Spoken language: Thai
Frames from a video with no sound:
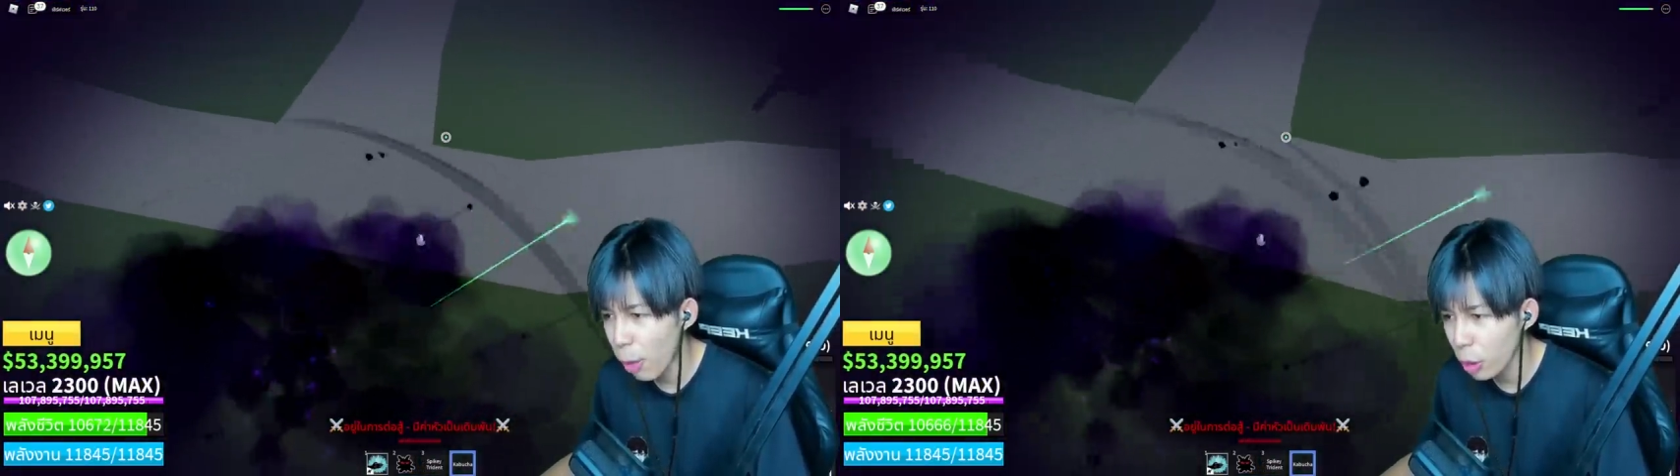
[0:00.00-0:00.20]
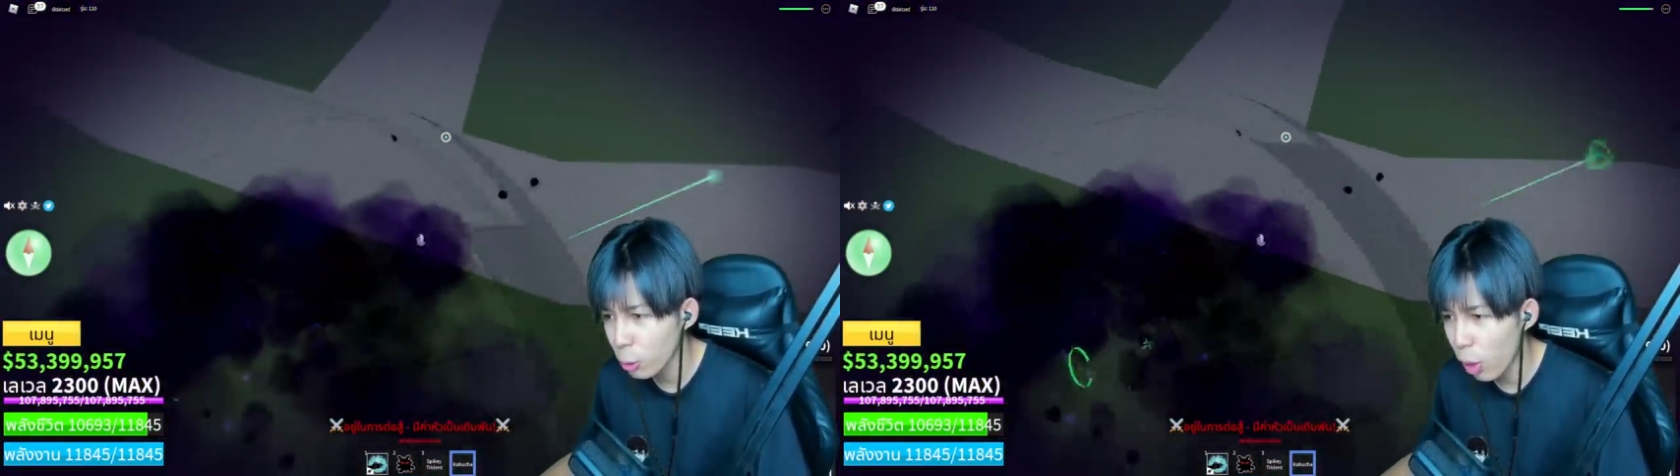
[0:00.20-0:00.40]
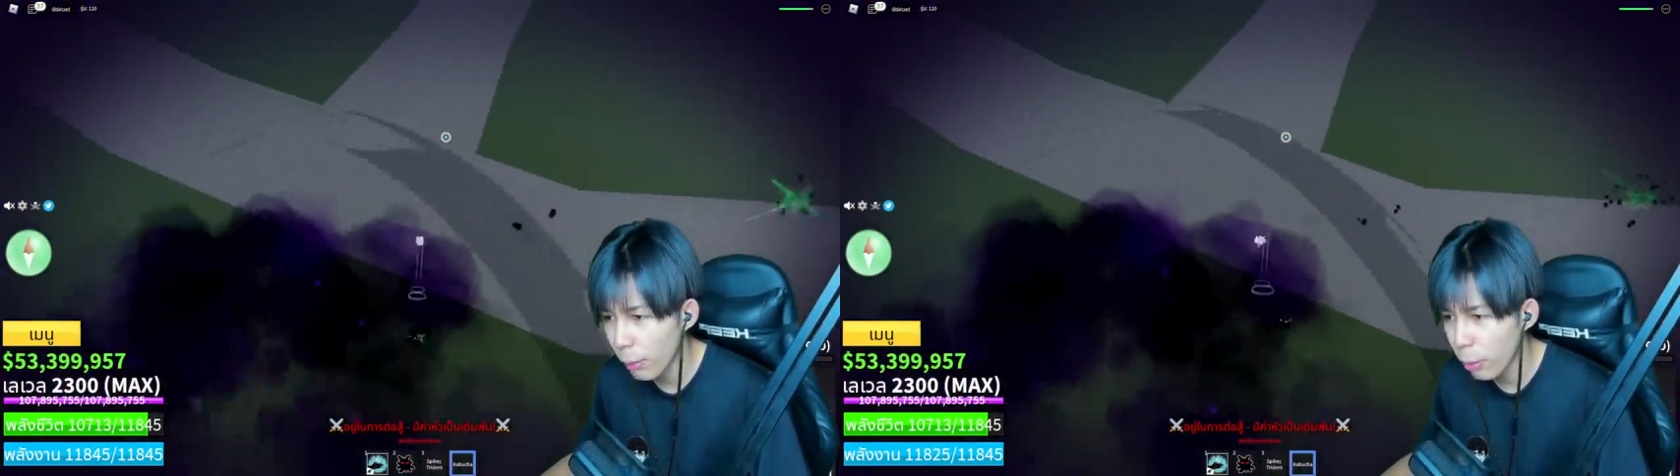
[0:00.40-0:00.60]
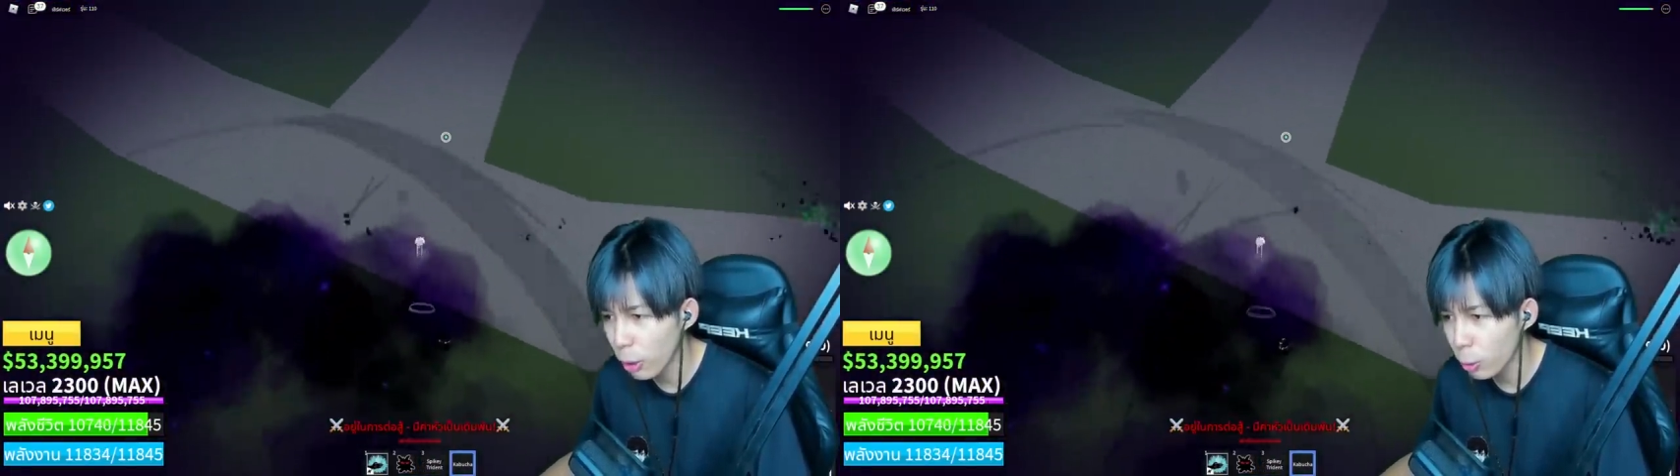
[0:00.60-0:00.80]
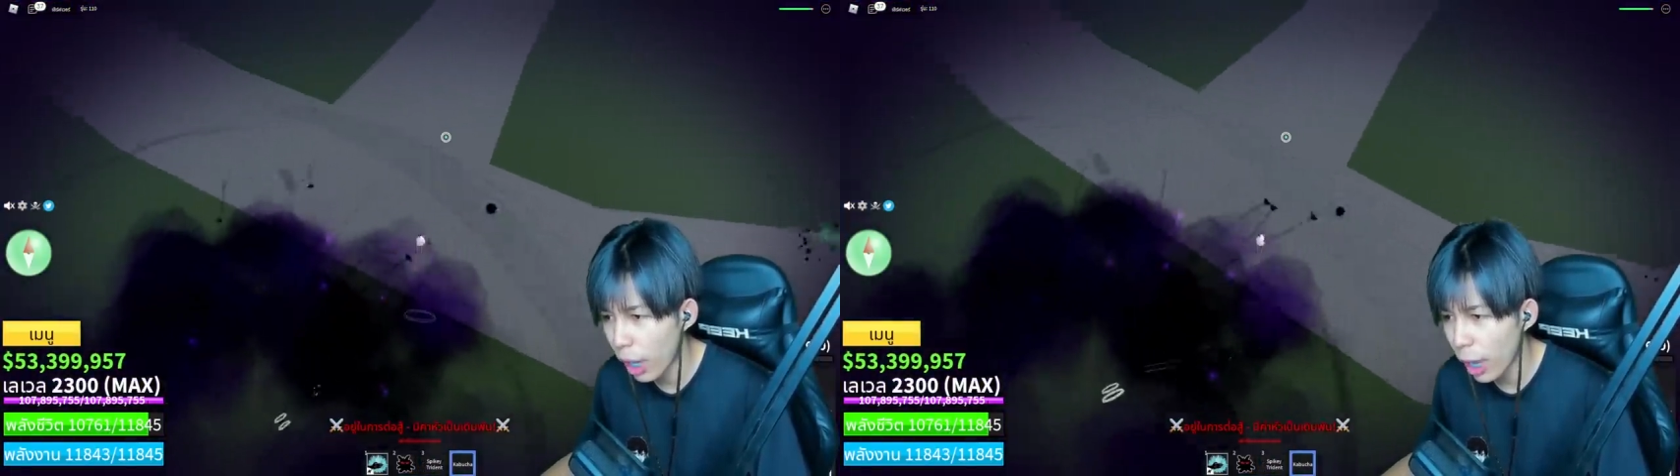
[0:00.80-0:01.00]
พองตัวมันพอง
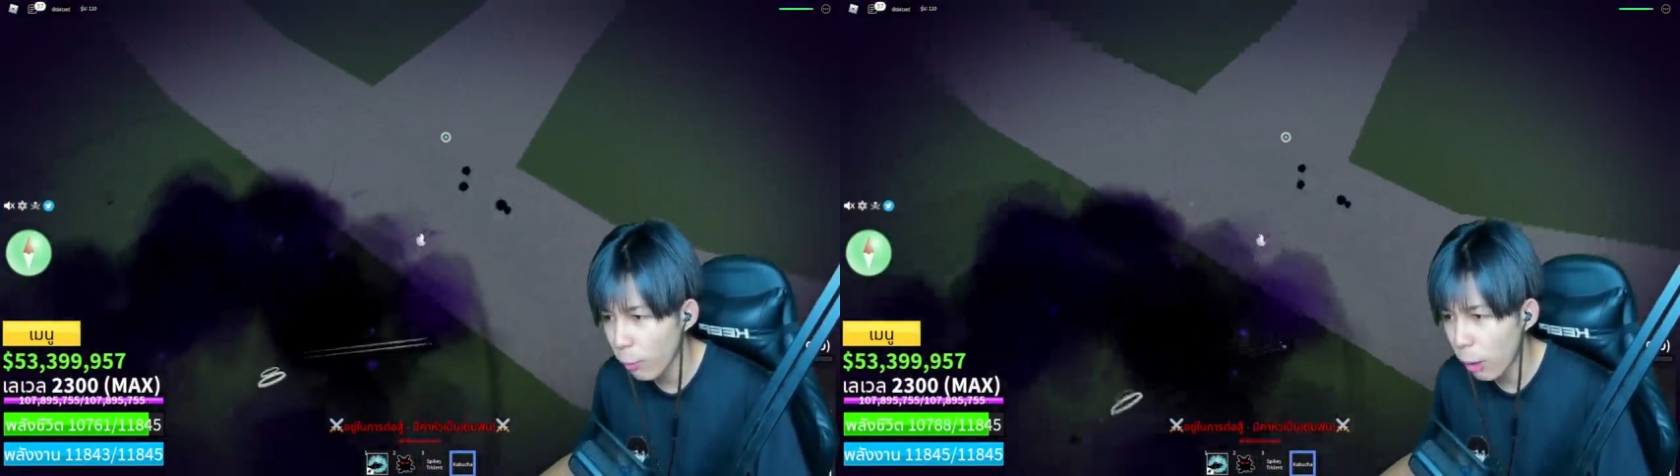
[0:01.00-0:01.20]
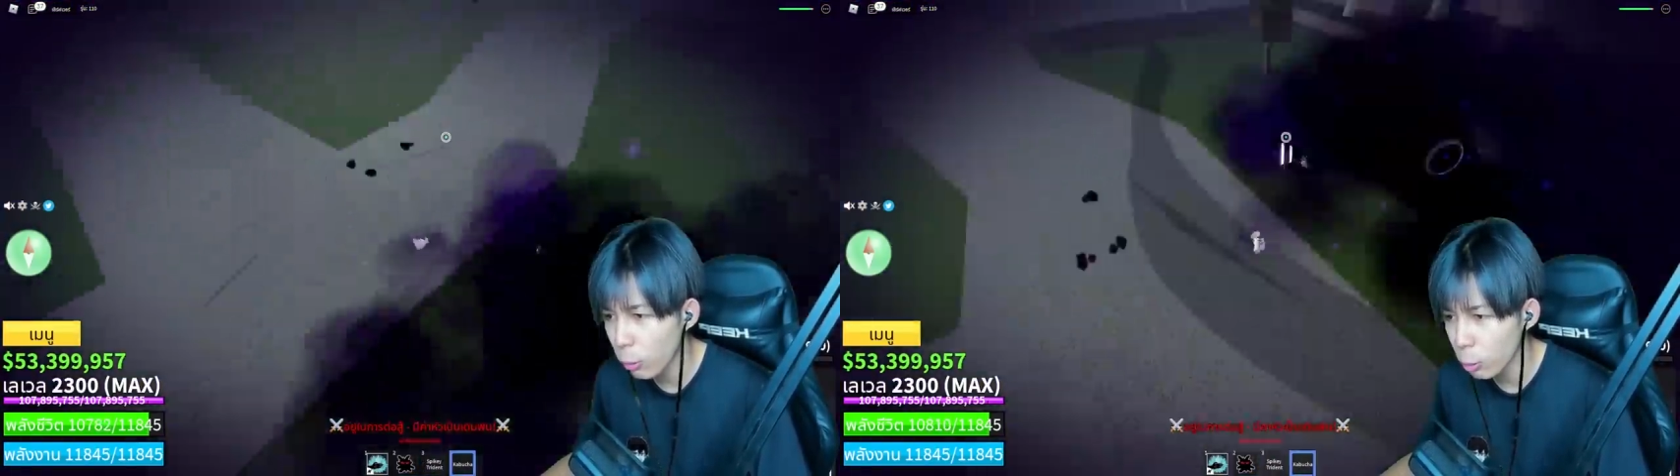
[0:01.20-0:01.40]
ตัวอ้าวว้าว